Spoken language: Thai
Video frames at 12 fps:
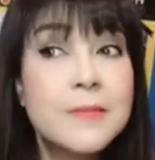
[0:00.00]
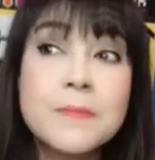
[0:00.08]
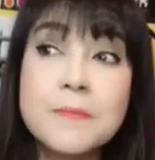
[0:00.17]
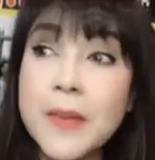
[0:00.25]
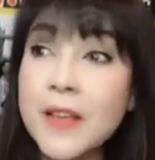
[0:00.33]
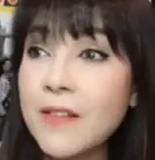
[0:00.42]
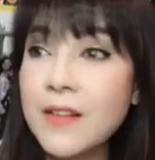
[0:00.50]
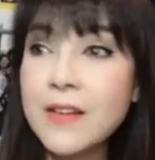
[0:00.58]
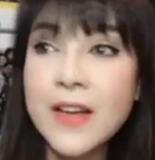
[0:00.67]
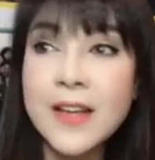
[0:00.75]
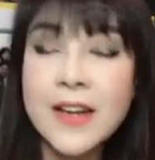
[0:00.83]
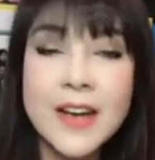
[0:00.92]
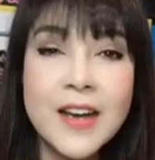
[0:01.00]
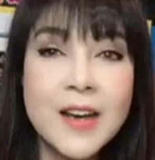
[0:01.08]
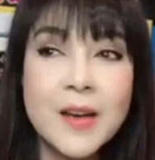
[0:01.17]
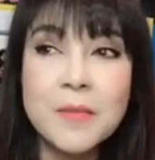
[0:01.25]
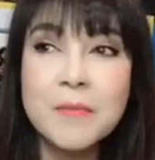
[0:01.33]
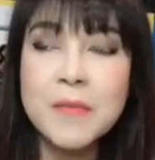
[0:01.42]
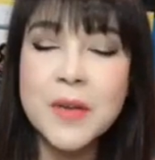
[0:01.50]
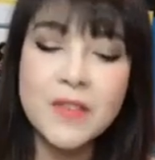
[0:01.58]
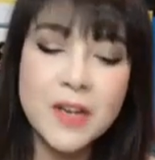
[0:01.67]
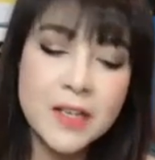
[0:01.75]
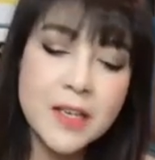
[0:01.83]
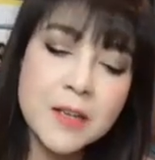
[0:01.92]
ไปเรื่อยนะคะไม่ว่า
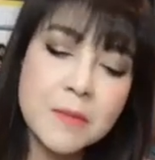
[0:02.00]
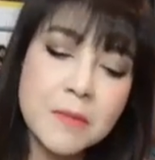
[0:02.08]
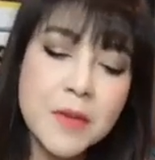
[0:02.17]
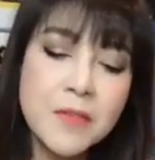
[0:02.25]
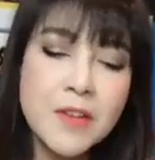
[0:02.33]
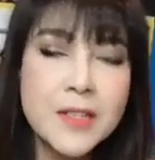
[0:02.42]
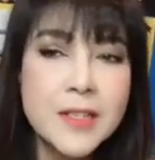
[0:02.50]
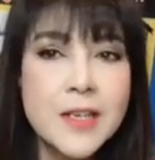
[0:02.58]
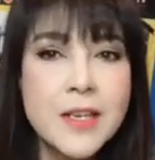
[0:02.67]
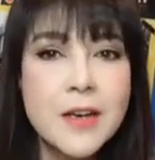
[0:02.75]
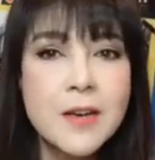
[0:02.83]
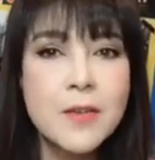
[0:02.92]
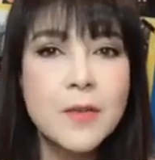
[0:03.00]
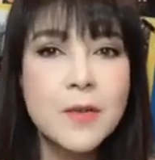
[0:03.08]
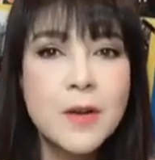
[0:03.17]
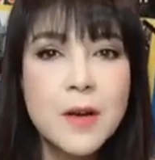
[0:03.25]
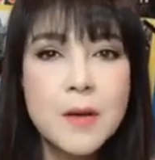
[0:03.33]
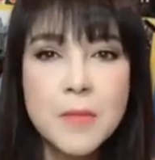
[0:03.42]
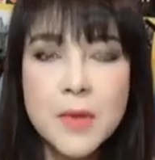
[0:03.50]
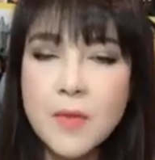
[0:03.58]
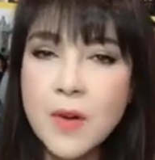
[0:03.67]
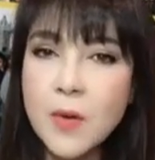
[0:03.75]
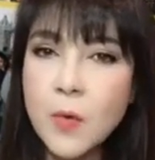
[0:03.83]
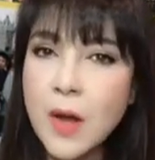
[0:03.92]
กินไม่ว่าเที่ยว ไม่
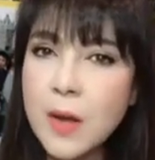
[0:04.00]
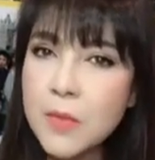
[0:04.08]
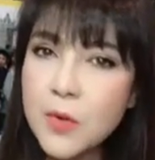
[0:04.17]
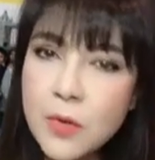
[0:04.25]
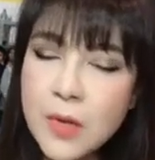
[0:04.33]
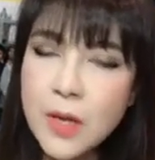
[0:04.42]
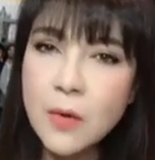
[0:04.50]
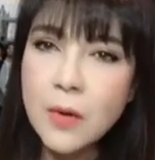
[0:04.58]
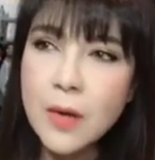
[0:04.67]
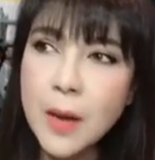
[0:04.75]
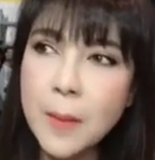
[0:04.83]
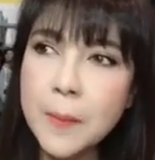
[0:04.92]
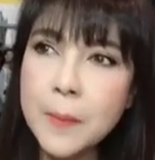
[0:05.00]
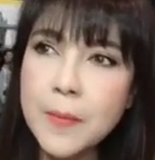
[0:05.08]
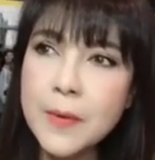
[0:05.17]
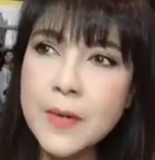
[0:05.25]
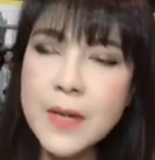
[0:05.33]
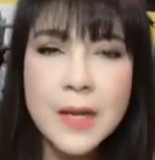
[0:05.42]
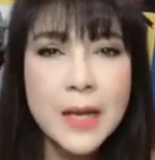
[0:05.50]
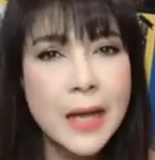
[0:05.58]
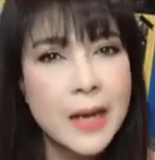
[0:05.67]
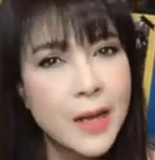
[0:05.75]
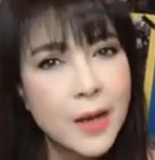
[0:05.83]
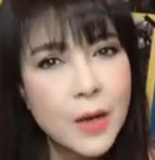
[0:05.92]
ว่าความรู้เกี่ยวกับเรื่องการ
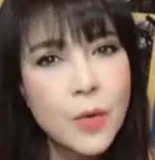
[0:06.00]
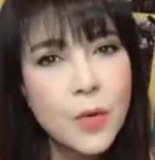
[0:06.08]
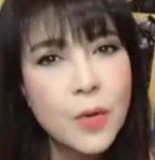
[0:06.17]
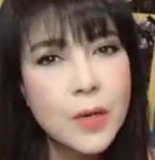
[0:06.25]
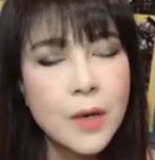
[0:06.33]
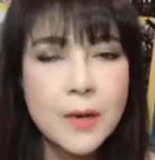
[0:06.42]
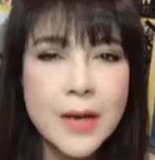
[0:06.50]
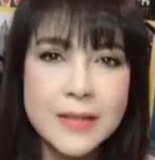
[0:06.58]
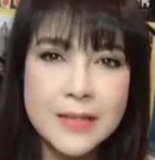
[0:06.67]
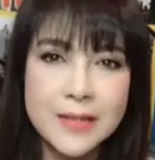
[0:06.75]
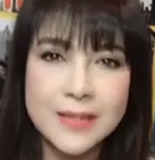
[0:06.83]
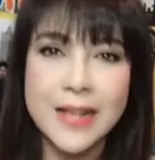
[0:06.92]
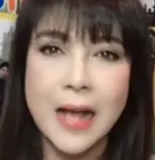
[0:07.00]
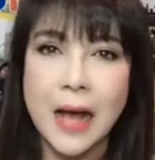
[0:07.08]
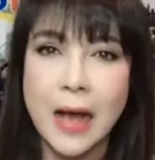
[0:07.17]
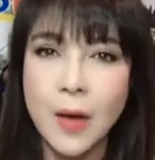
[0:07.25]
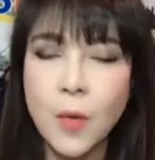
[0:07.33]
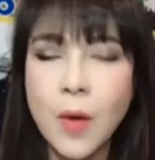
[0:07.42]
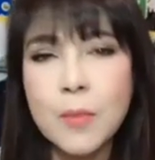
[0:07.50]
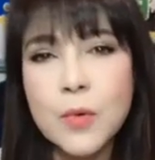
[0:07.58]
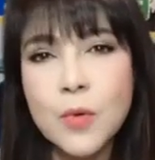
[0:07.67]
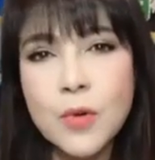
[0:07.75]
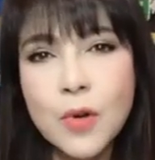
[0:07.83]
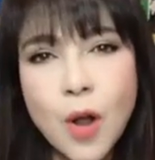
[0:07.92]
เลี้ยงลูกเกี่ยวกับการศึกษาความ
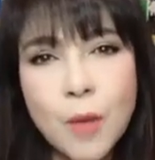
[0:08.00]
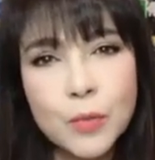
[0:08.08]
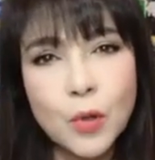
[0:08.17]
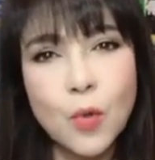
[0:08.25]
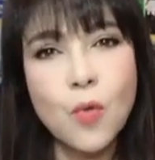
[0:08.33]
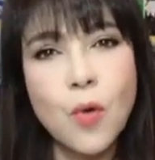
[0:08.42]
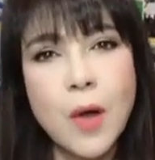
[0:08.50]
รู้รอบตัว